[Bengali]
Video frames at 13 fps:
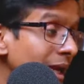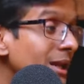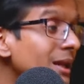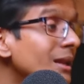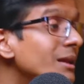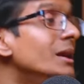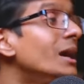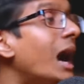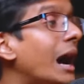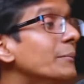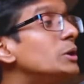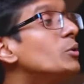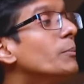দেন
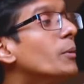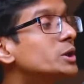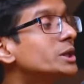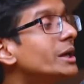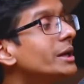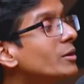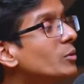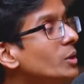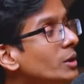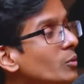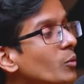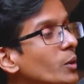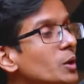আমি একটু বসার ইয়া
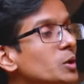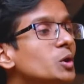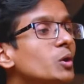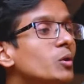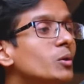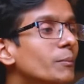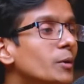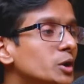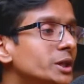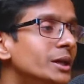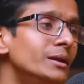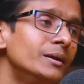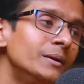করলে উনিও তখন
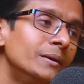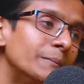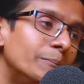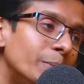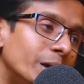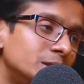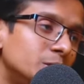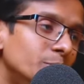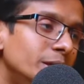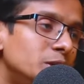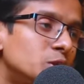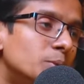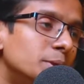বসেন পাঁচ
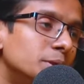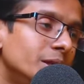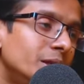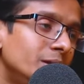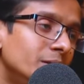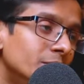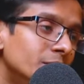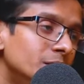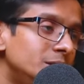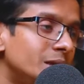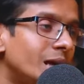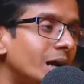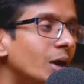মিনিট সময় দেন
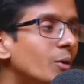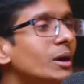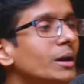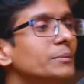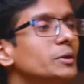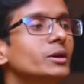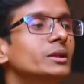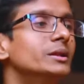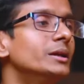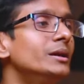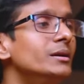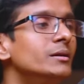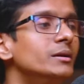চা খাওয়ান আমি ওইখান
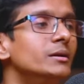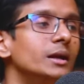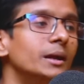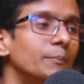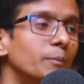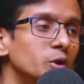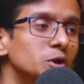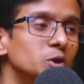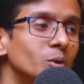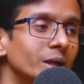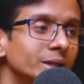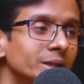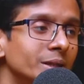থেকে এরপরে
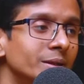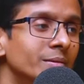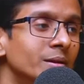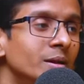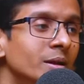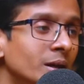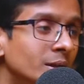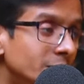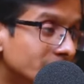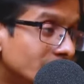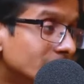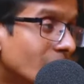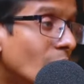চলে আসি
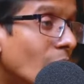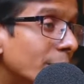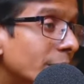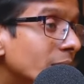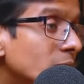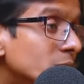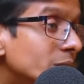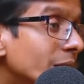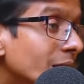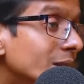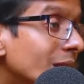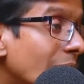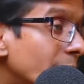দিস ইজ হাও আমি কিন্তু
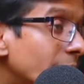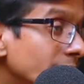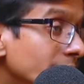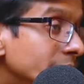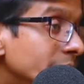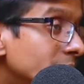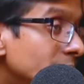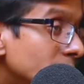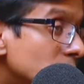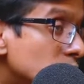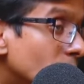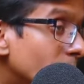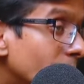সেখান থেকে আমার নিজের
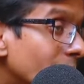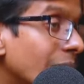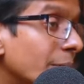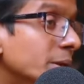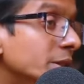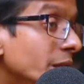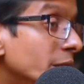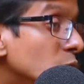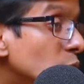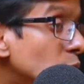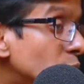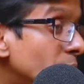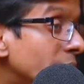যেটা সম্মান আমি
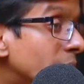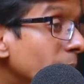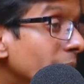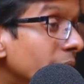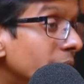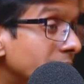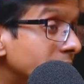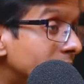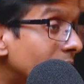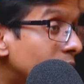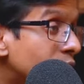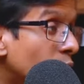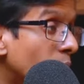যেটুকু ট্রিটমেন্ট
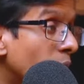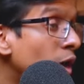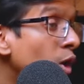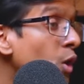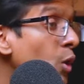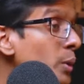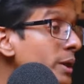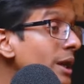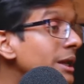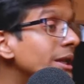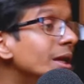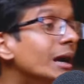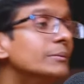ডিজার্ভ করে ওইটা
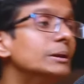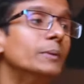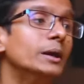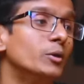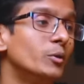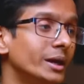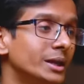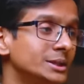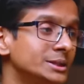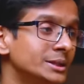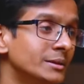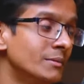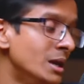নিয়ে আমি বের হয়ে
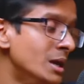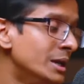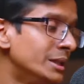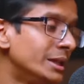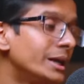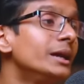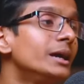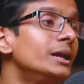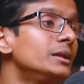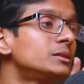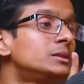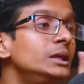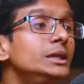আসছি দেখেন
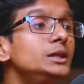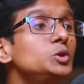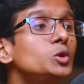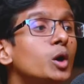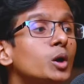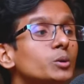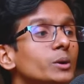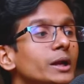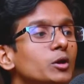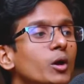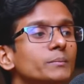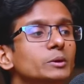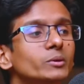এখানে তিন
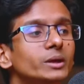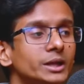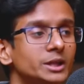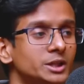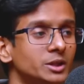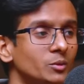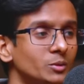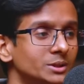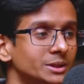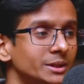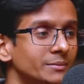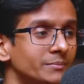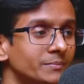ধরনের কমিউনিকেশন
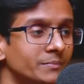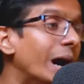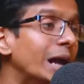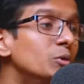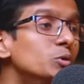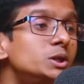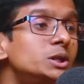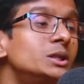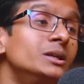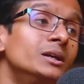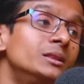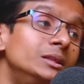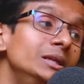হয়েছে মানুষ
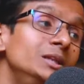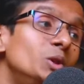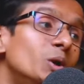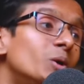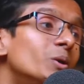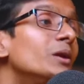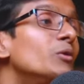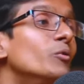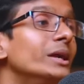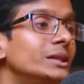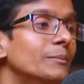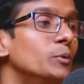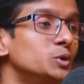তিন ধরনের
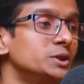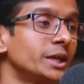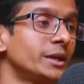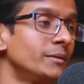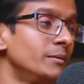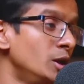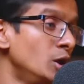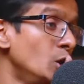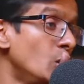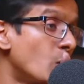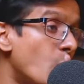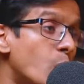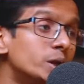ওয়েতে বোঝে
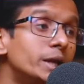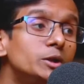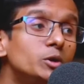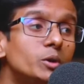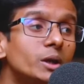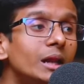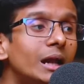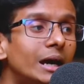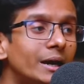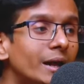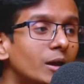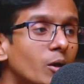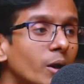অডিটরি
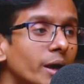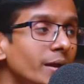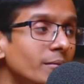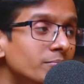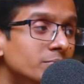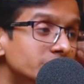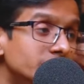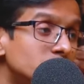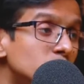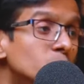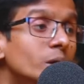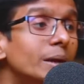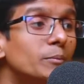লার্নার হয় যে
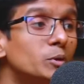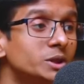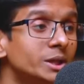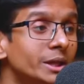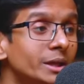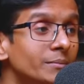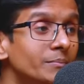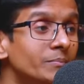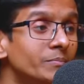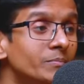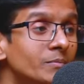শুনে বোঝে